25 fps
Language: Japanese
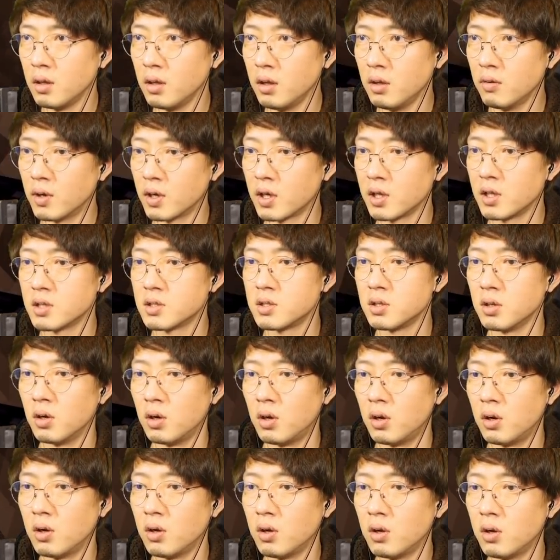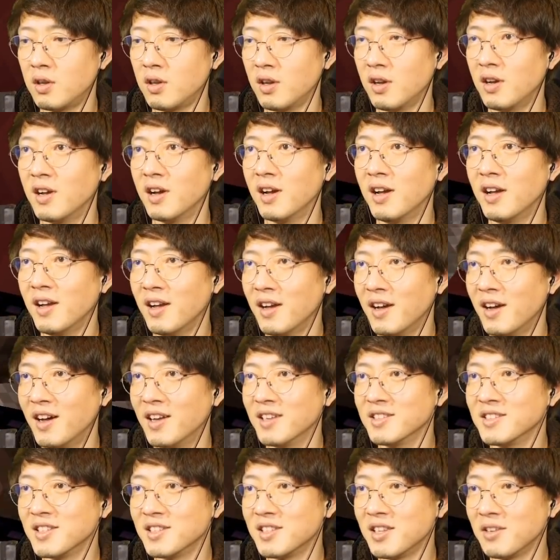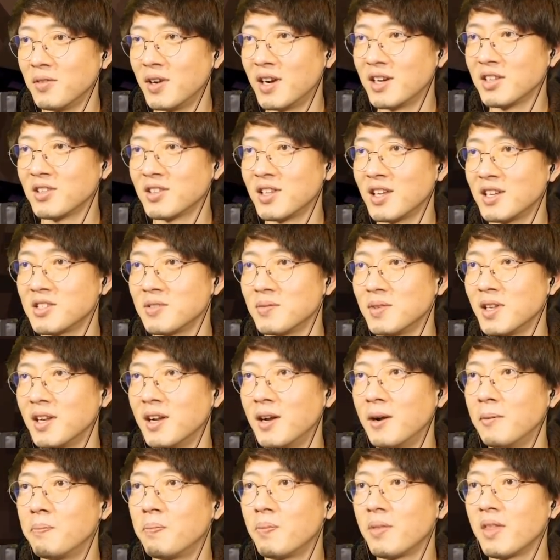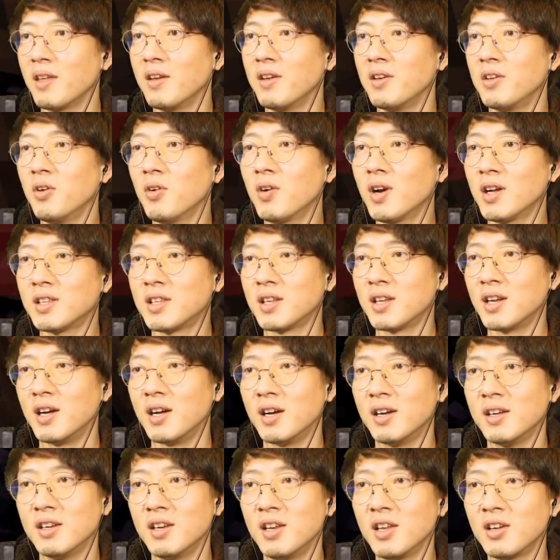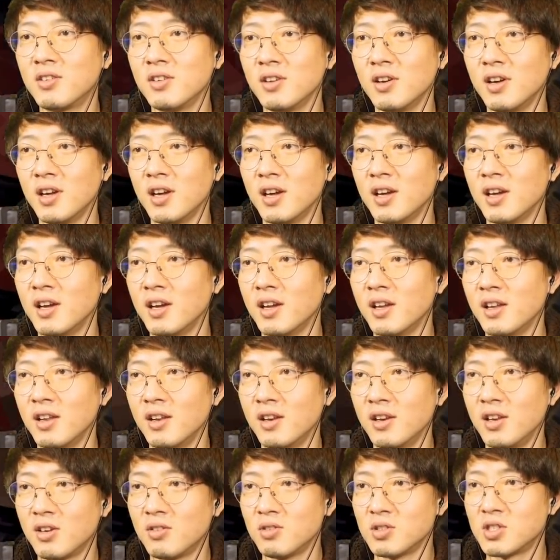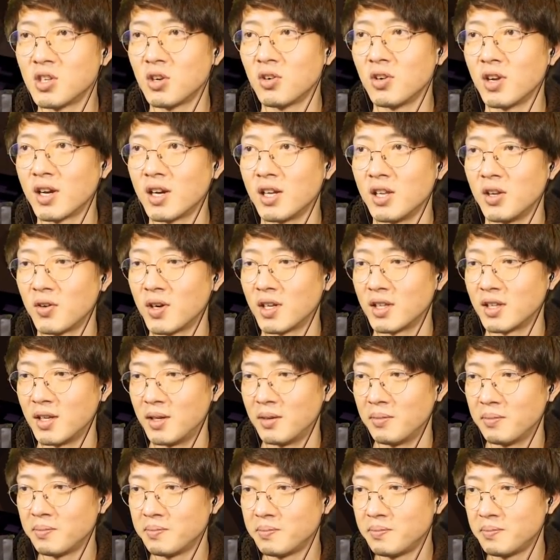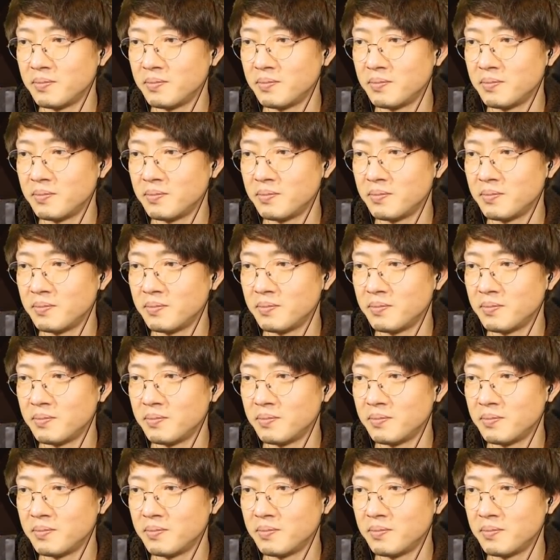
いいわけですよ。安全で割と大丈夫だな。よかったな、陸地の中でよかった。